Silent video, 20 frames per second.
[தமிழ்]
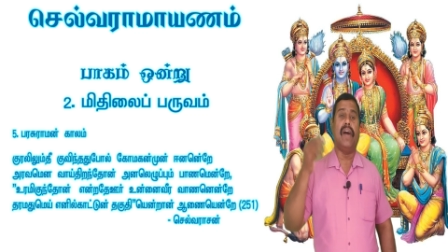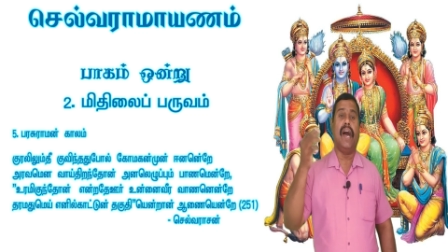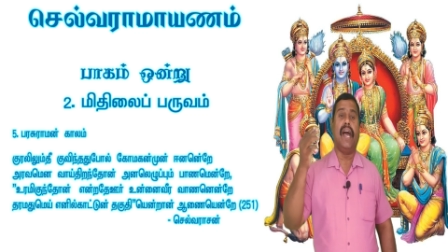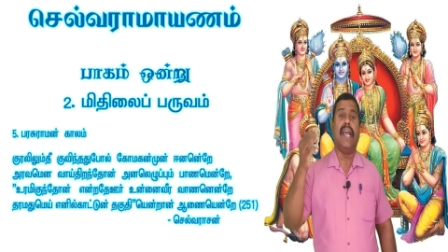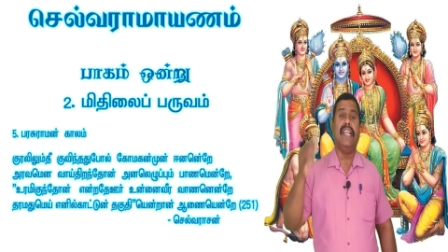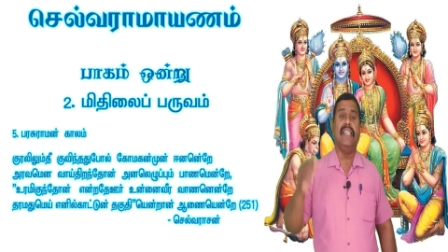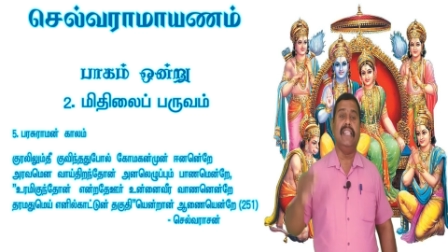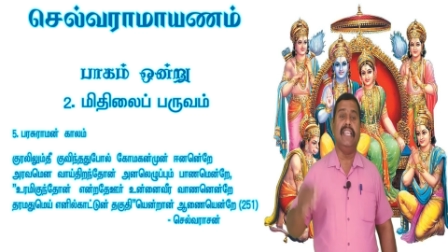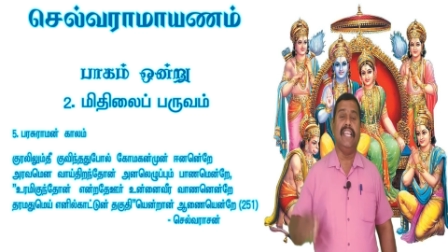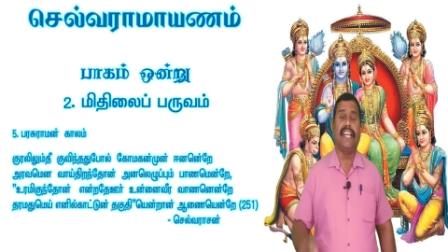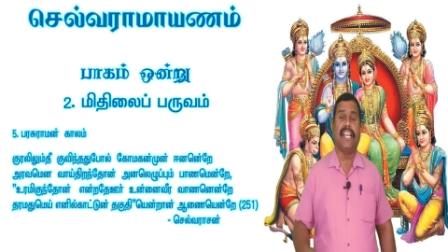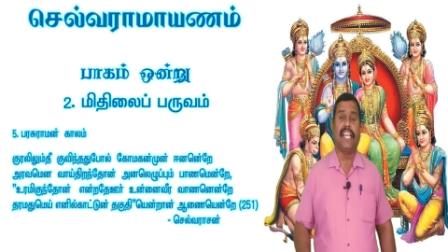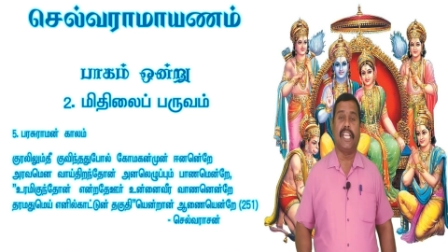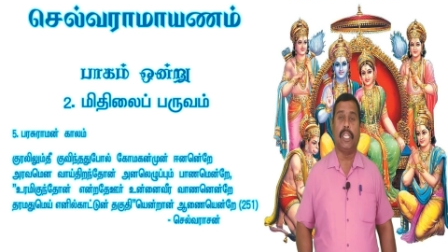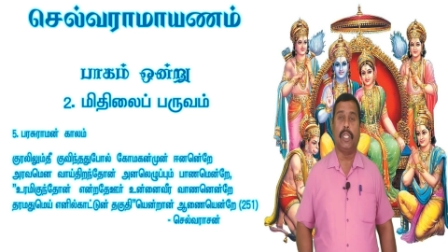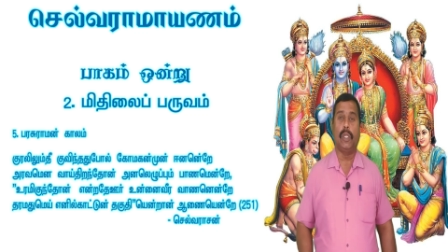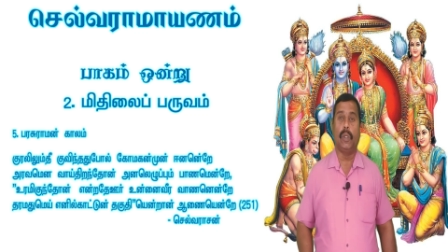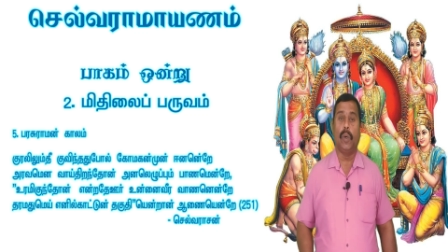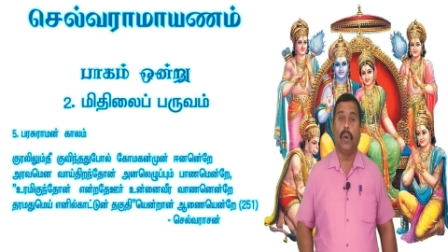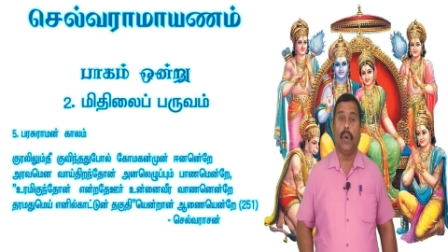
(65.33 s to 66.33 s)
வாய்
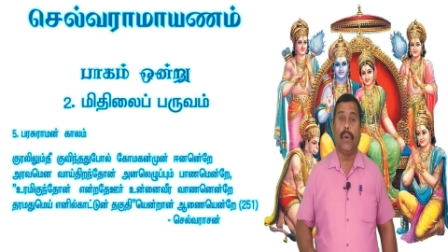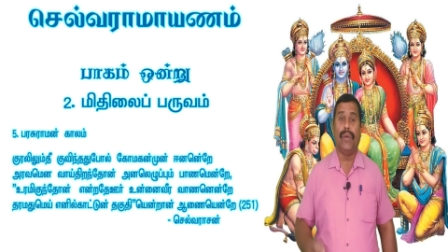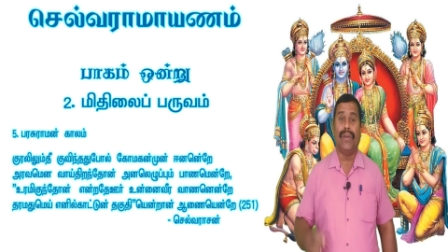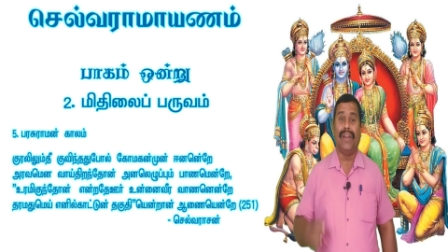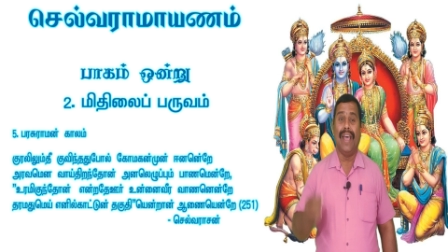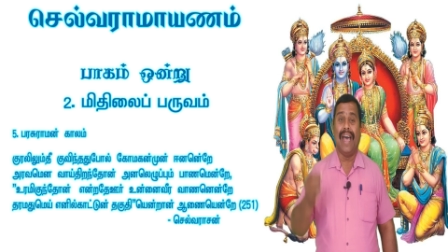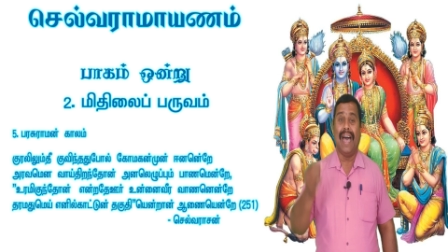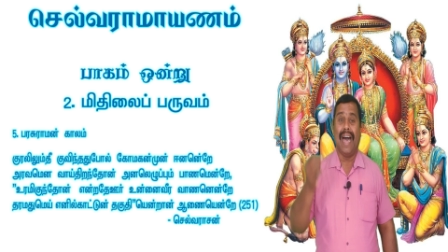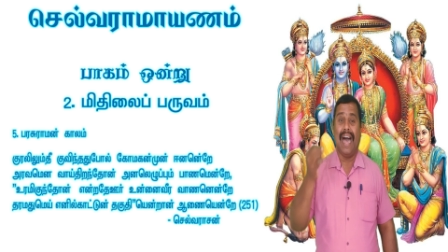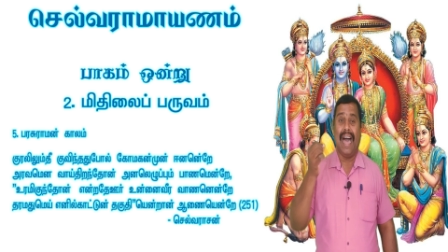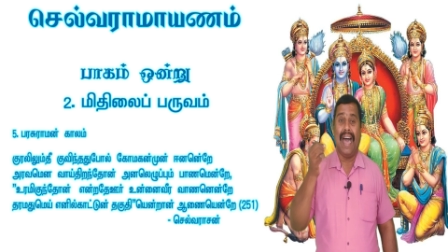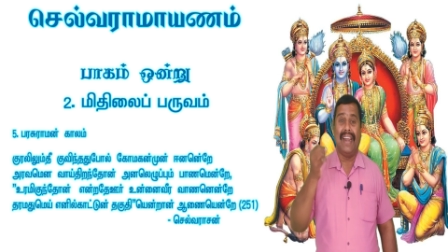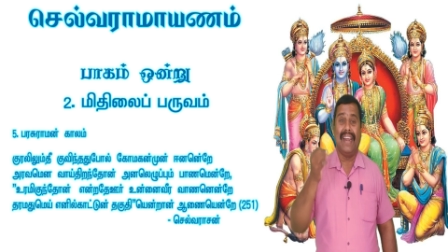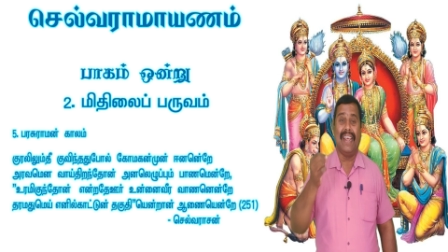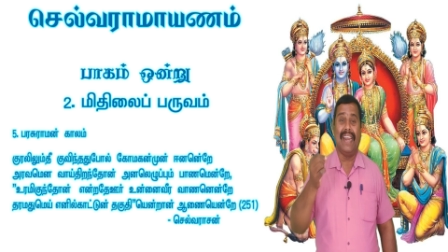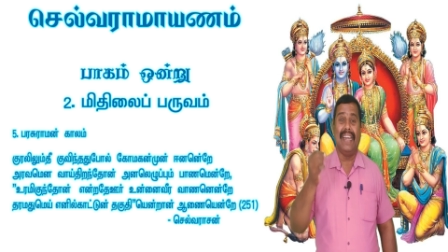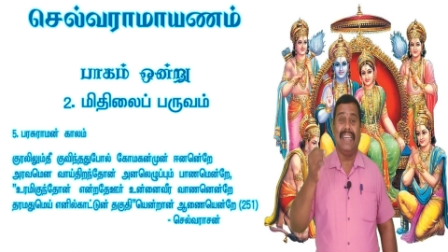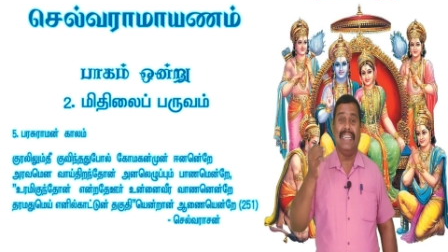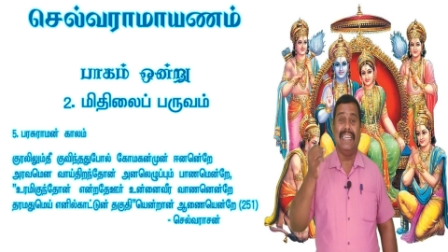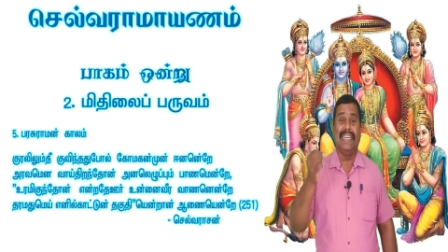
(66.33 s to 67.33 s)
திறந்தோன்
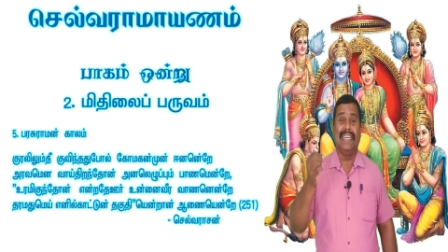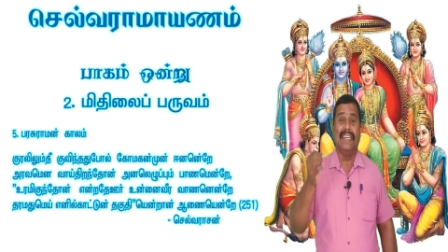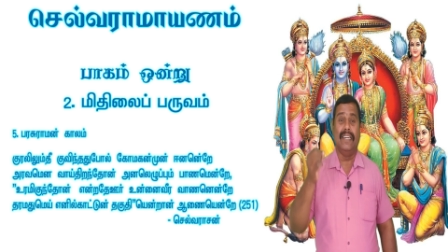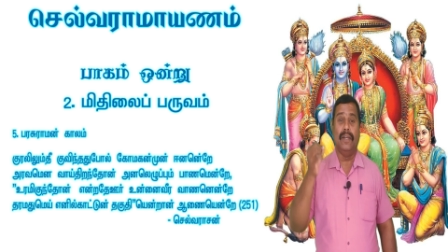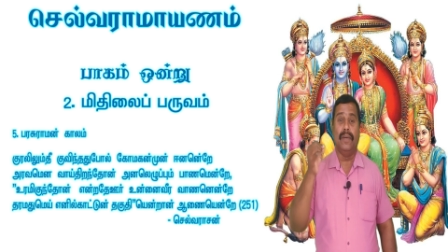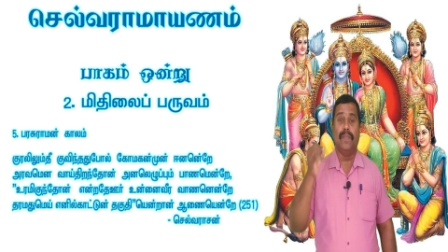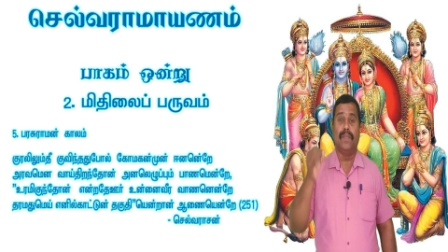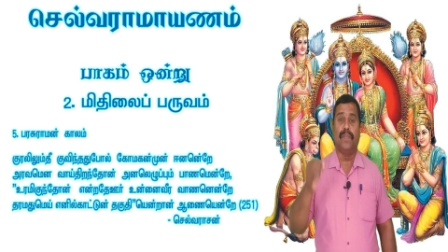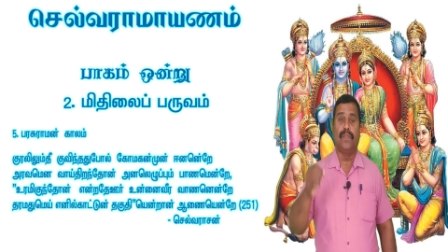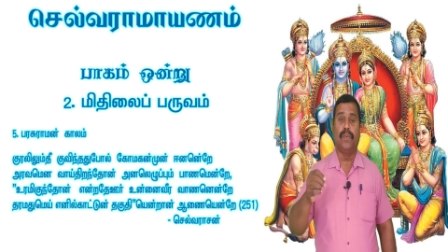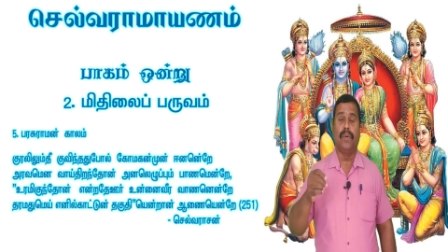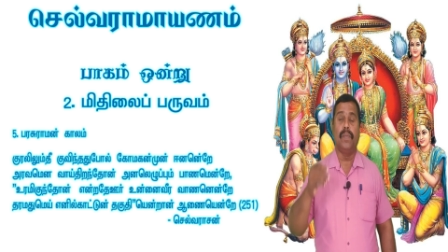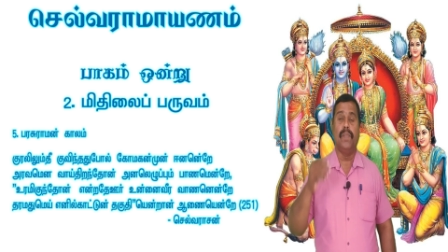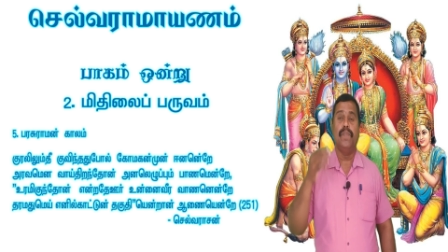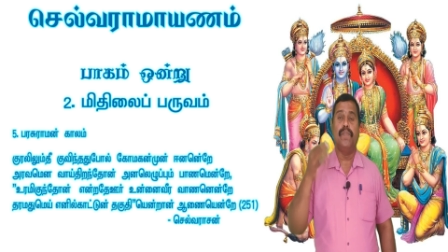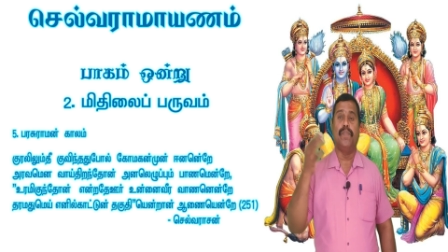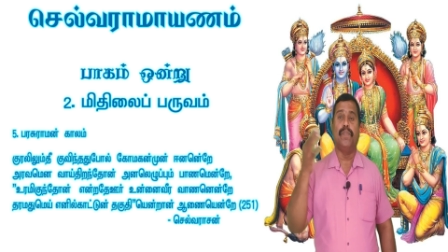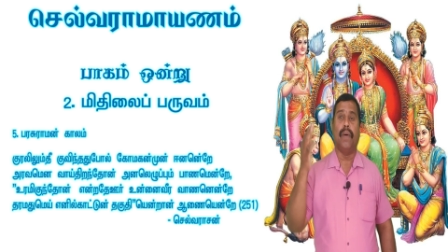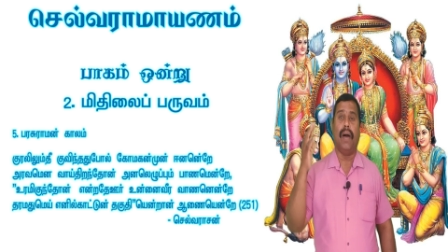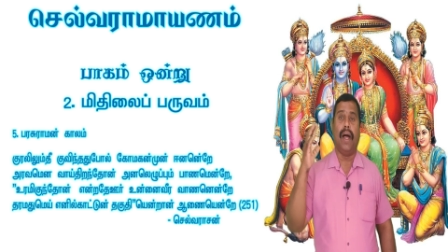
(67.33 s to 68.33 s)
அனல்
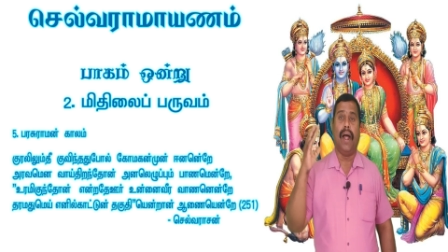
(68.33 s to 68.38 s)
எழுப்பும்